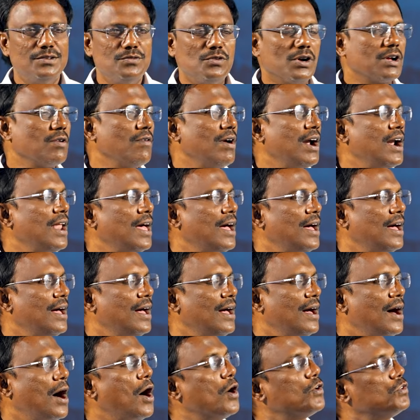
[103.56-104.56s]
ఒకవేళ
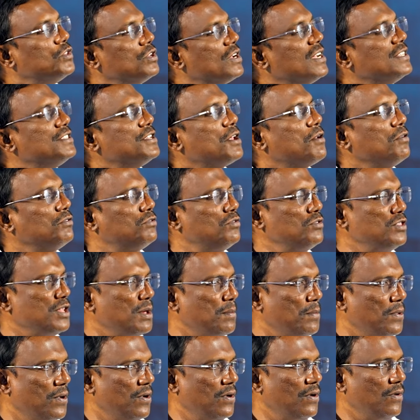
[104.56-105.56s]
అరుదుగా
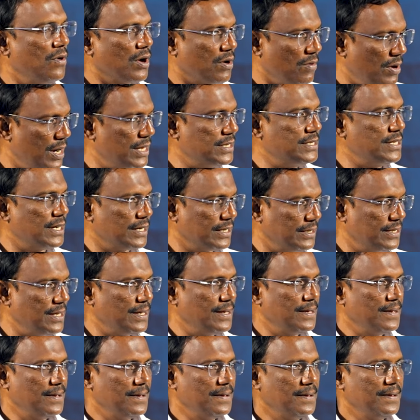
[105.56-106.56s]
జరుగుతుందేమో ఒకవేళ జరిగితే
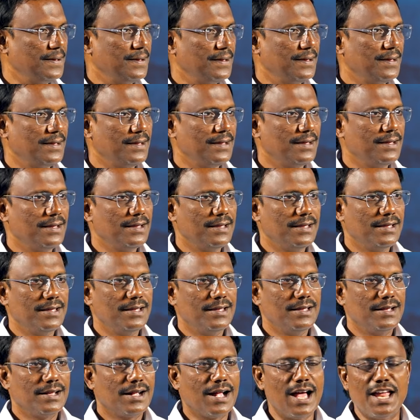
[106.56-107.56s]

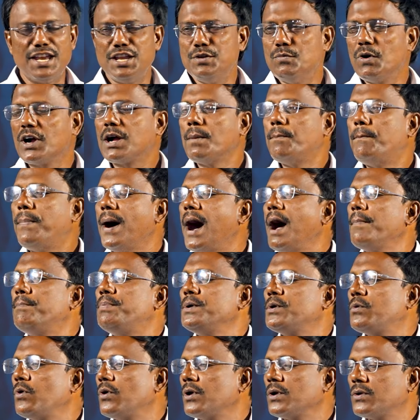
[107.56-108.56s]
కానీ ఒక
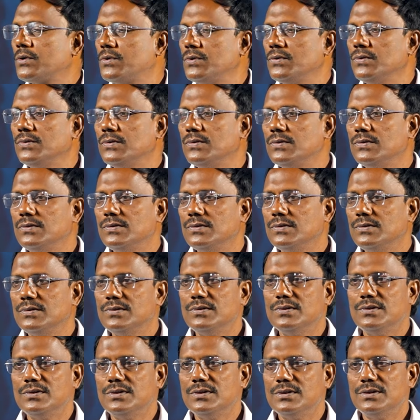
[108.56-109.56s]
పాపి కొరకు
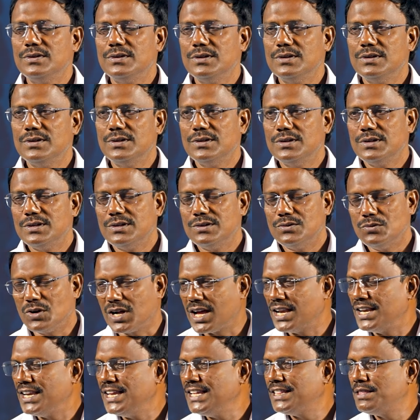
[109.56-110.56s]

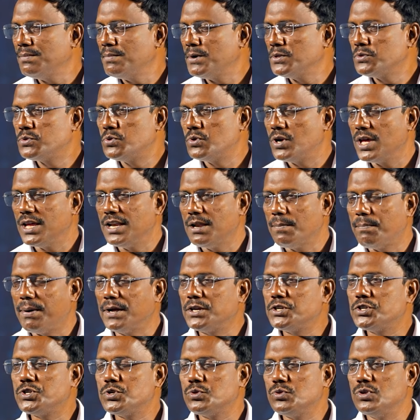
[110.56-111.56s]
ఒక నీతిమంతుడైన
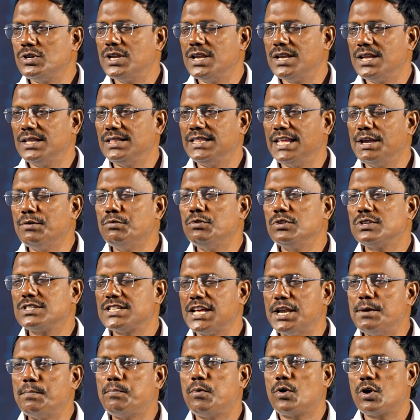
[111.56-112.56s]
పరిశుద్ధుడైన దేవుడు
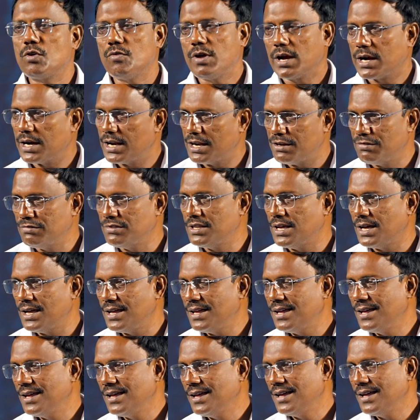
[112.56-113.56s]
చనిపోవడం ఎక్కడన్నా ఉందా
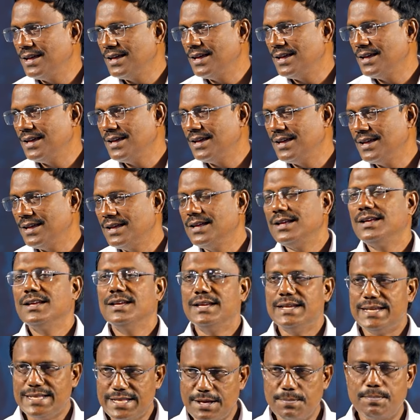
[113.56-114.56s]

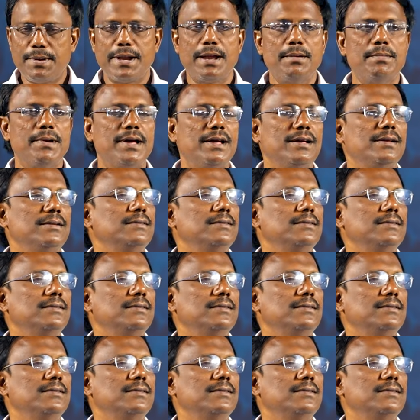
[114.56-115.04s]
ఇదే ప్రేమ